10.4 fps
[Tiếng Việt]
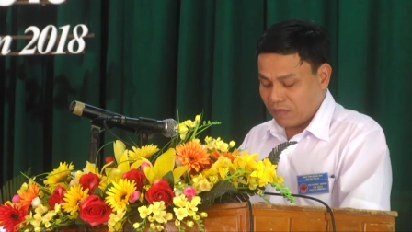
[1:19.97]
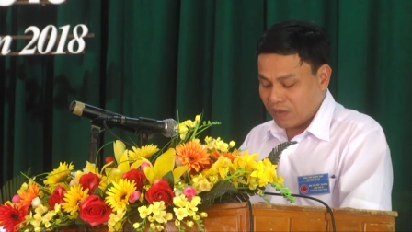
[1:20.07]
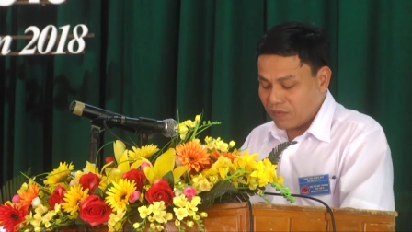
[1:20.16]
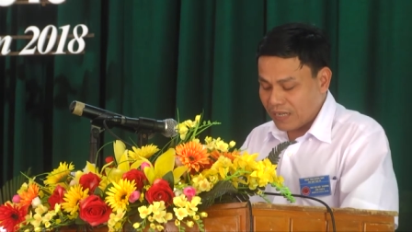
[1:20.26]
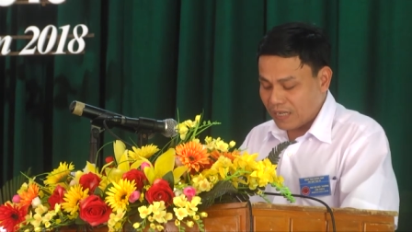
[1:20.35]

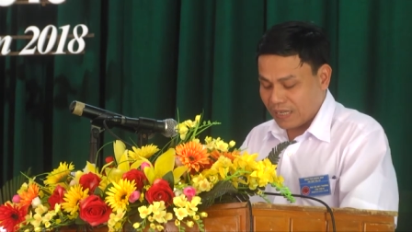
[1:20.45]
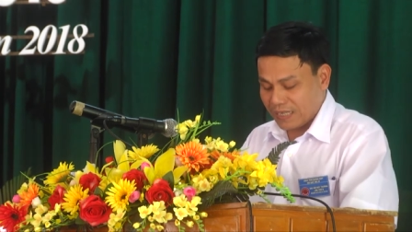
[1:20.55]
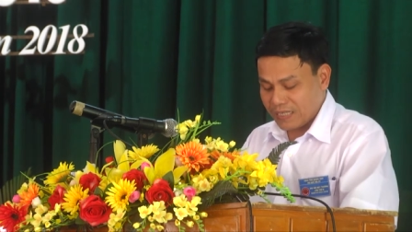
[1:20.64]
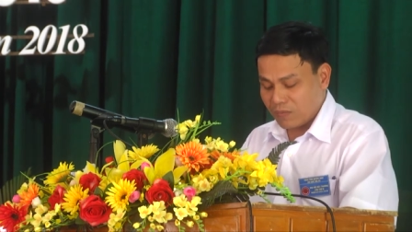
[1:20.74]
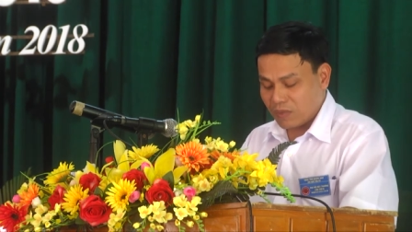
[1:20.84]
bởi vì là
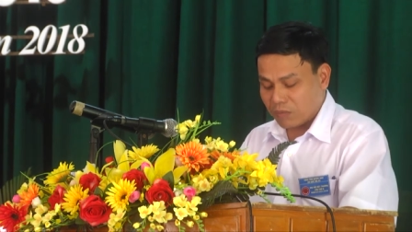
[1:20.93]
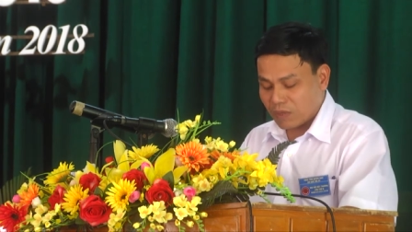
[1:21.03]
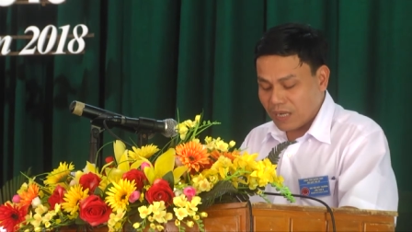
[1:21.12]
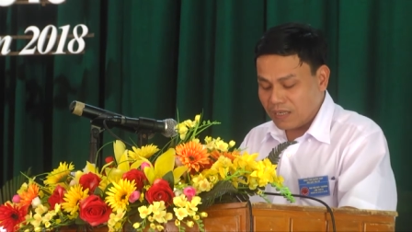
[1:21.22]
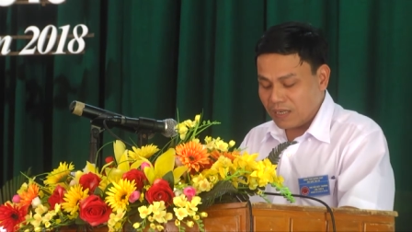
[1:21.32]
cây sâm
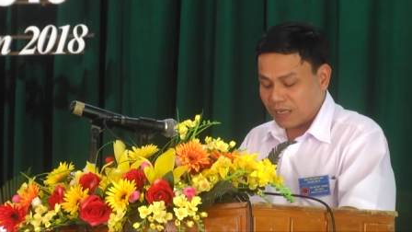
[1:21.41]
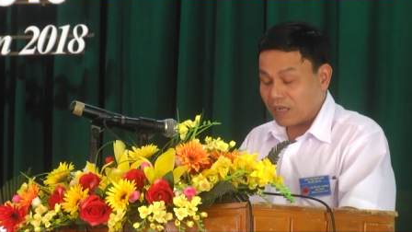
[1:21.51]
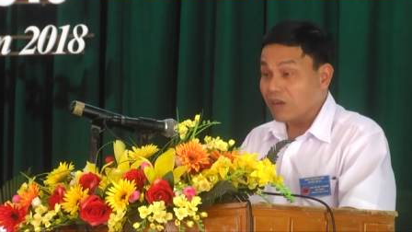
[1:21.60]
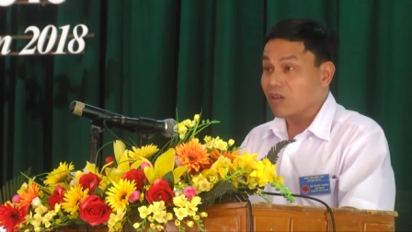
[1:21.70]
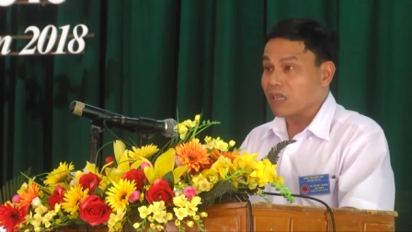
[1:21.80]
ngọc linh là
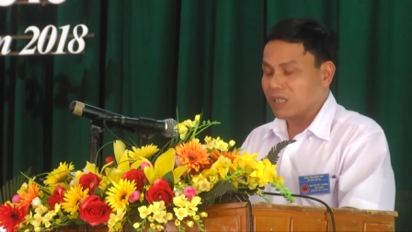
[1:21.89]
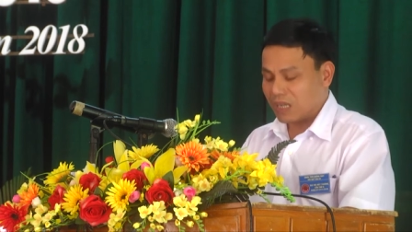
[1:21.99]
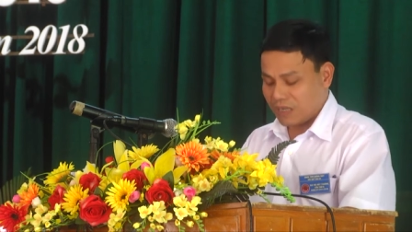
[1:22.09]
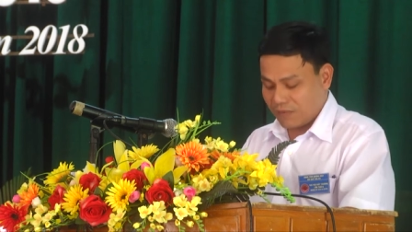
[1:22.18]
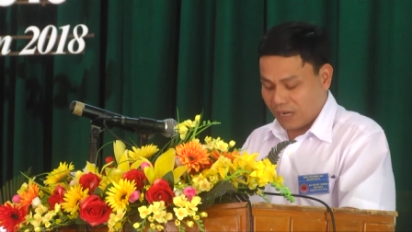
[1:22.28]
cái loài
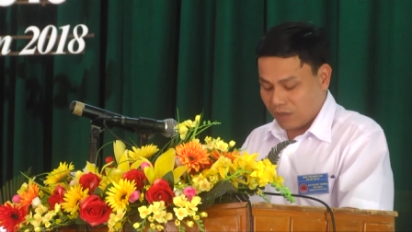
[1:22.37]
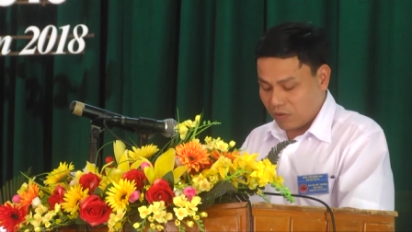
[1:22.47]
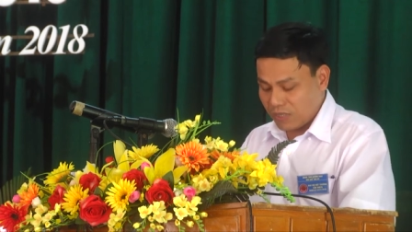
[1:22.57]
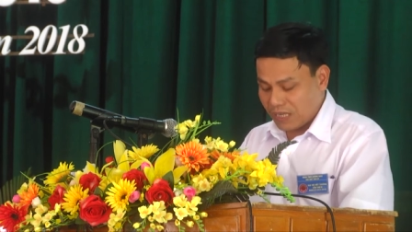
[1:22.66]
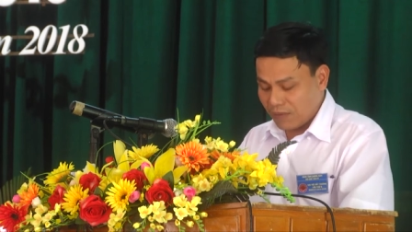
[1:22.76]
thực vật
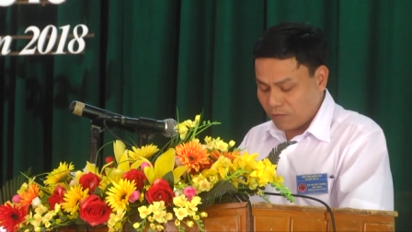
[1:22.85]
nguy cấp